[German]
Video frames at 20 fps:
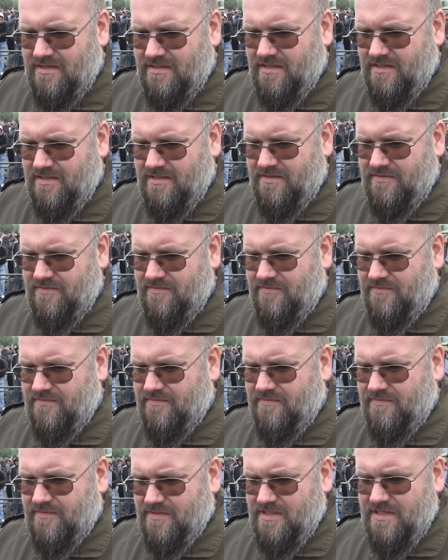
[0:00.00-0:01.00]

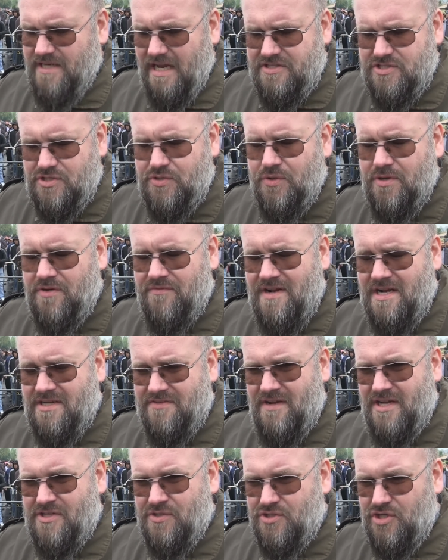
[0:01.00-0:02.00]
äh, die Nationen
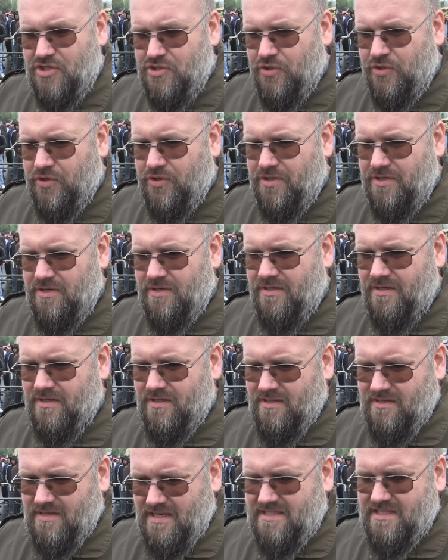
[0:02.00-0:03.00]
weltweit unterdrücken
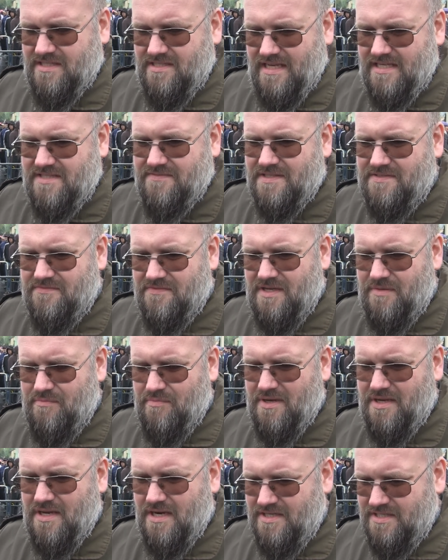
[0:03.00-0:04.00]
das ist das, was wir
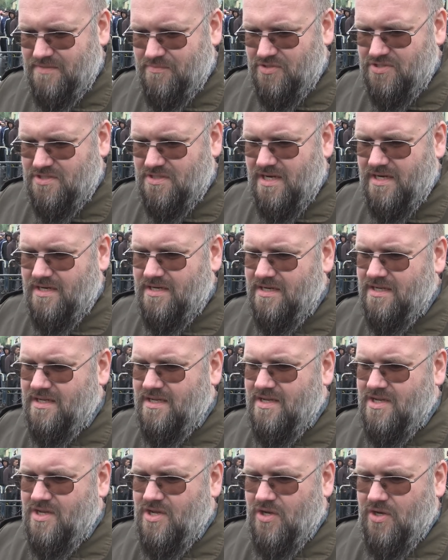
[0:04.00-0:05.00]
Imperialismus nennen.
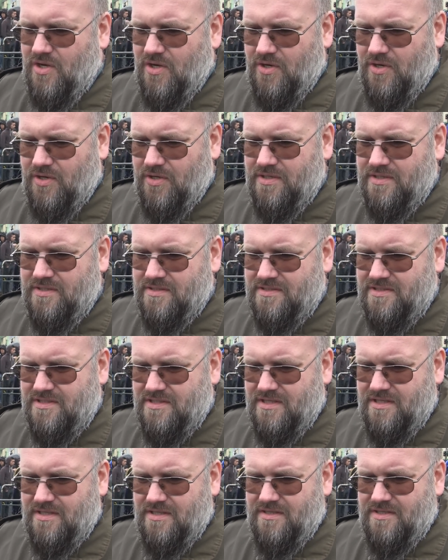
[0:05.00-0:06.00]

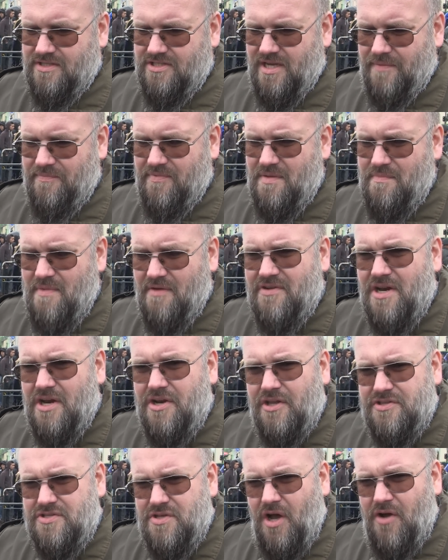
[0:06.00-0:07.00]
Und äh, ich habe immer wieder
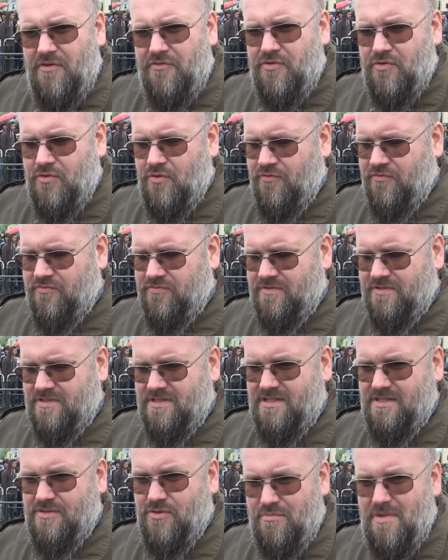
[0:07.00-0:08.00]
dazu
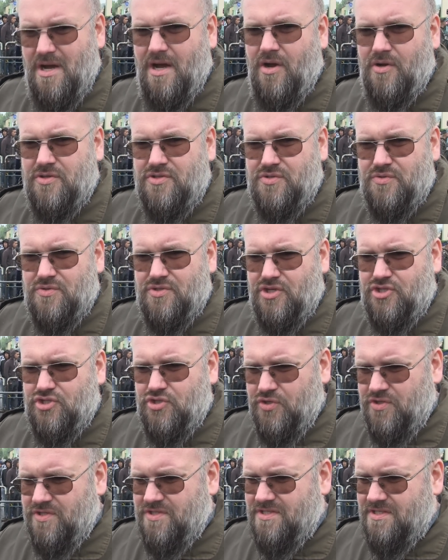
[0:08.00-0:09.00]
aufgerufen, die Umma auch zu
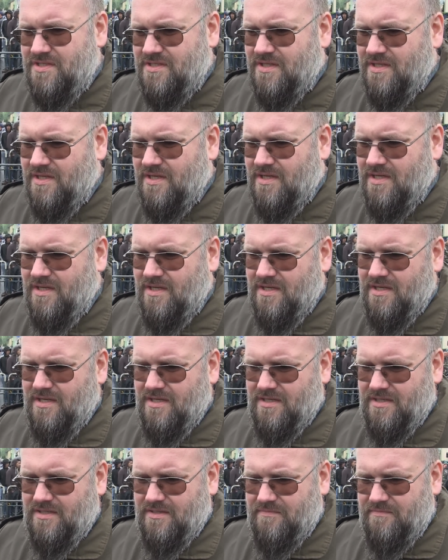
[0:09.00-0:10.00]
unterstützen,
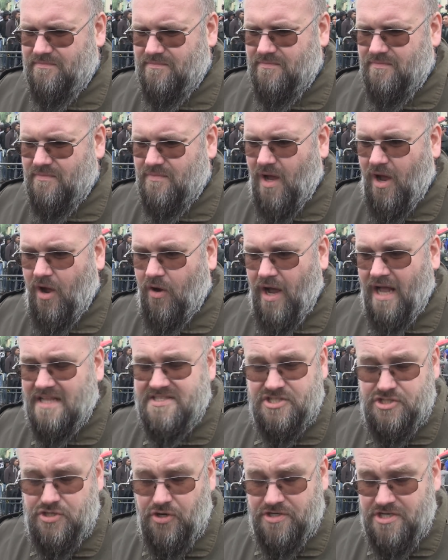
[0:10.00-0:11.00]
ähm, auch
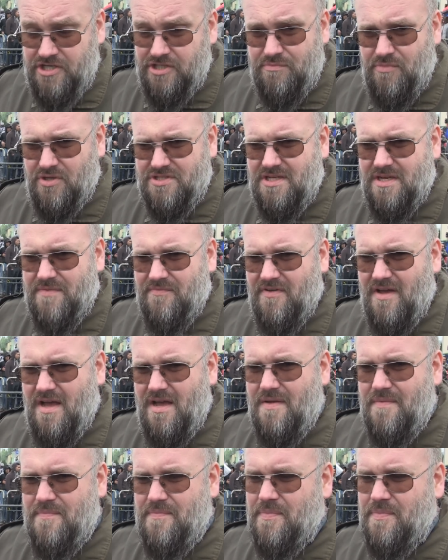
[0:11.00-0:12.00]
als ich noch nicht Moslem war.